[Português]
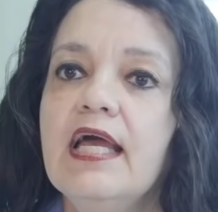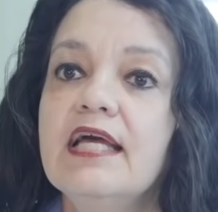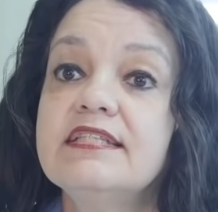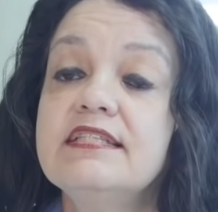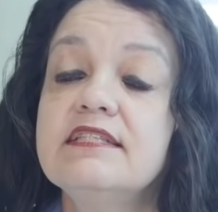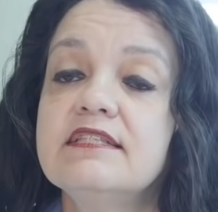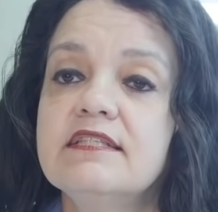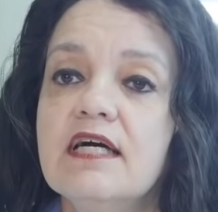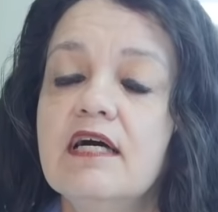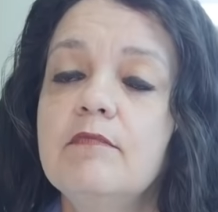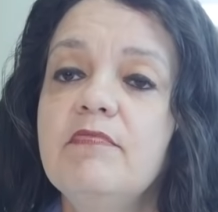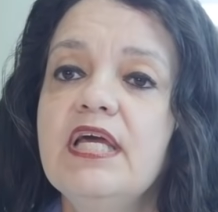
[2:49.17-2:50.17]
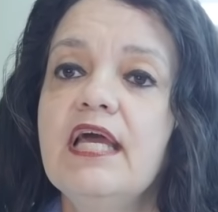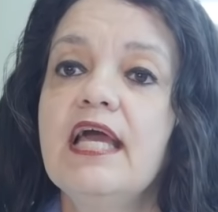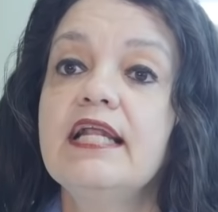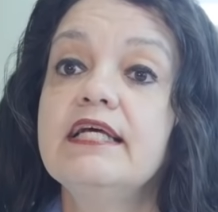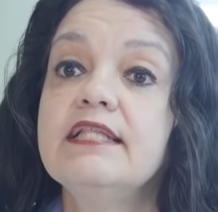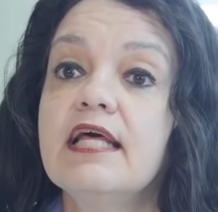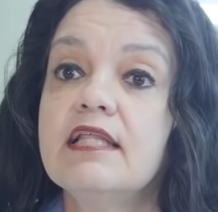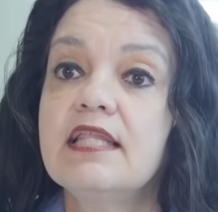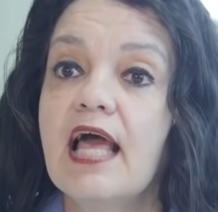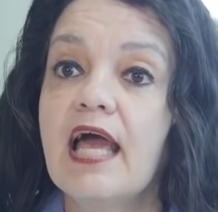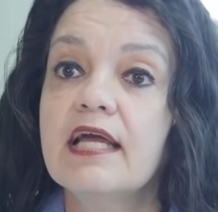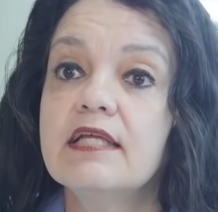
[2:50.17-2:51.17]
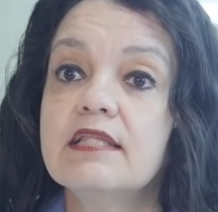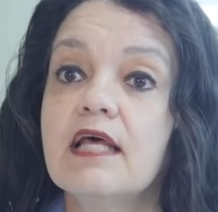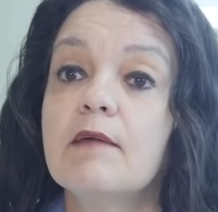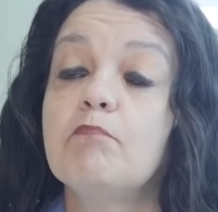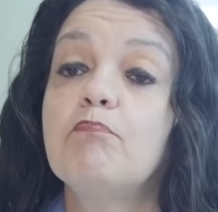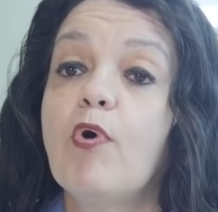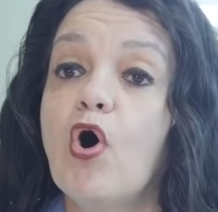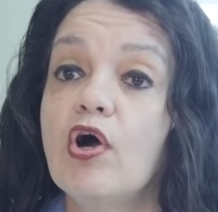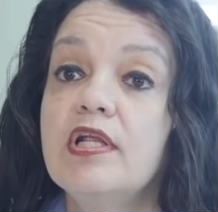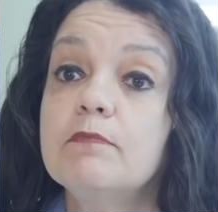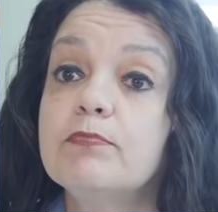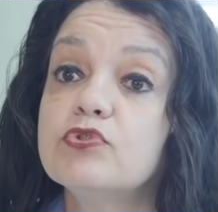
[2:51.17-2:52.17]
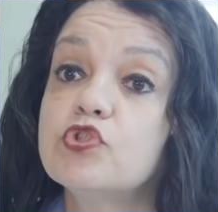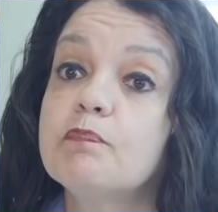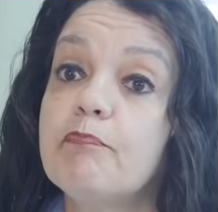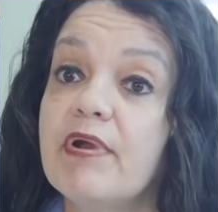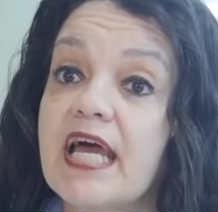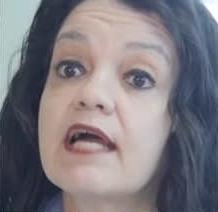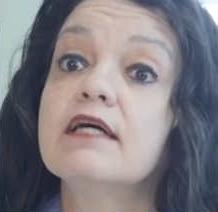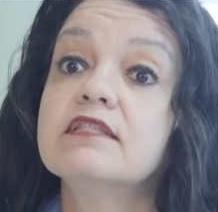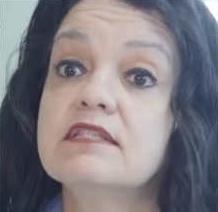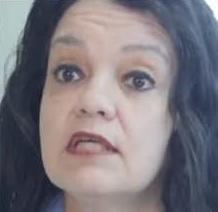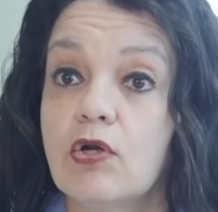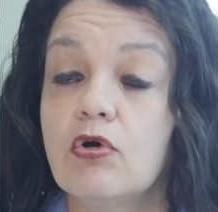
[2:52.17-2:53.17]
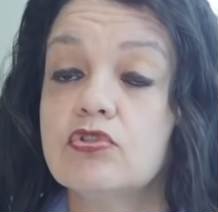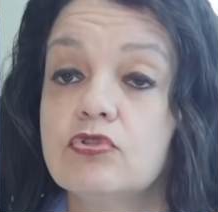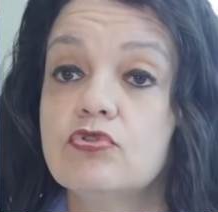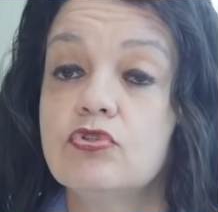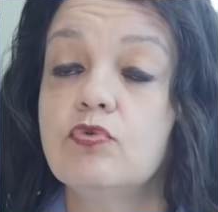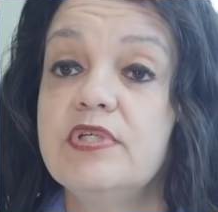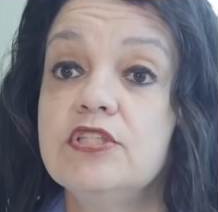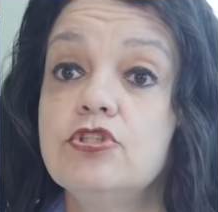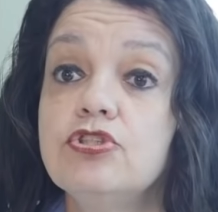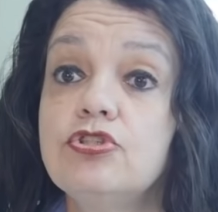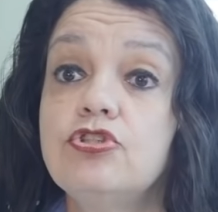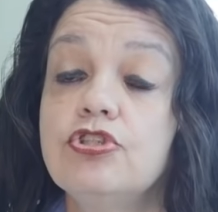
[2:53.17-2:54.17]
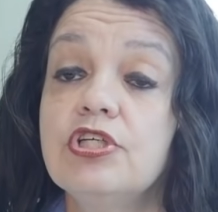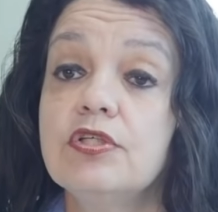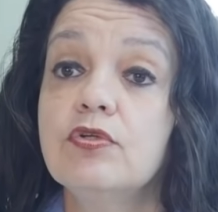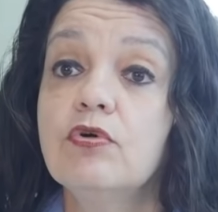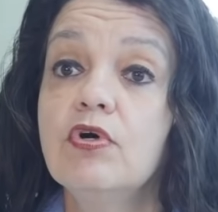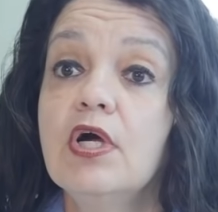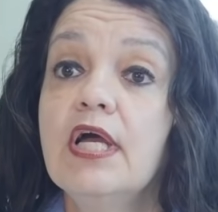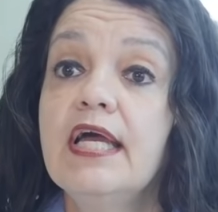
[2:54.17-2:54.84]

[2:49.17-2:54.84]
Esse exame, ele detecta pólipos pré-cancerosos no intestino